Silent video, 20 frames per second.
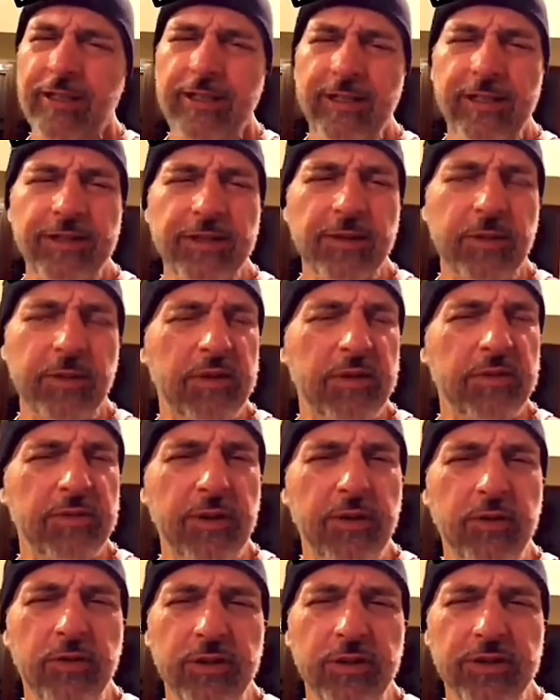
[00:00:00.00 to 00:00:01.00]
E é sempre a mesma
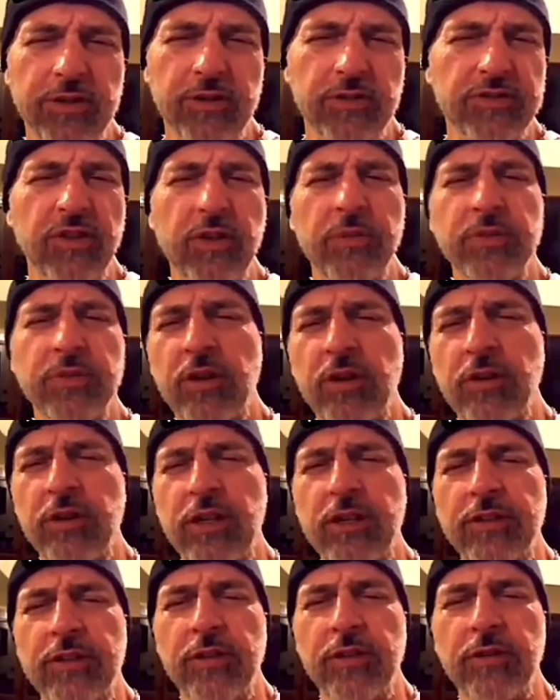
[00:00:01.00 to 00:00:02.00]
coisa, você vai buscar o que
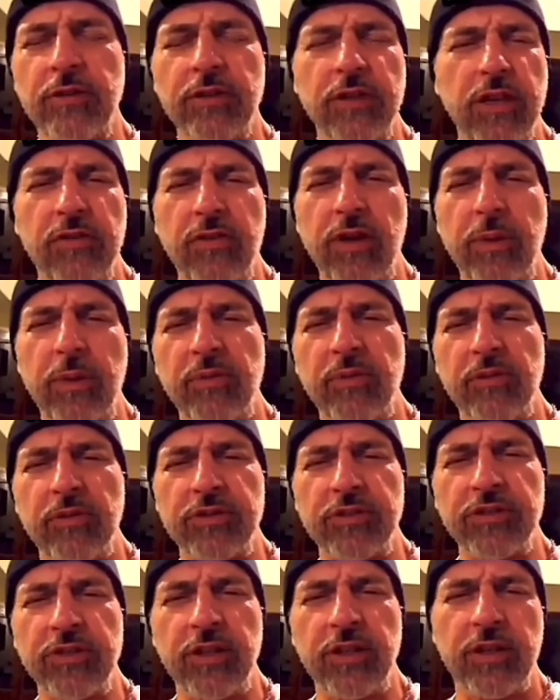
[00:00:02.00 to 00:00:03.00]
é teu, ninguém vai por
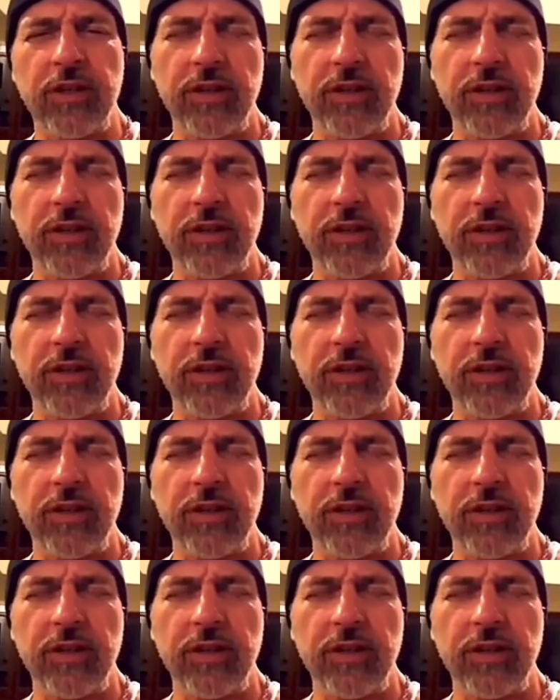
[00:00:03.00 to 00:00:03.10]
você.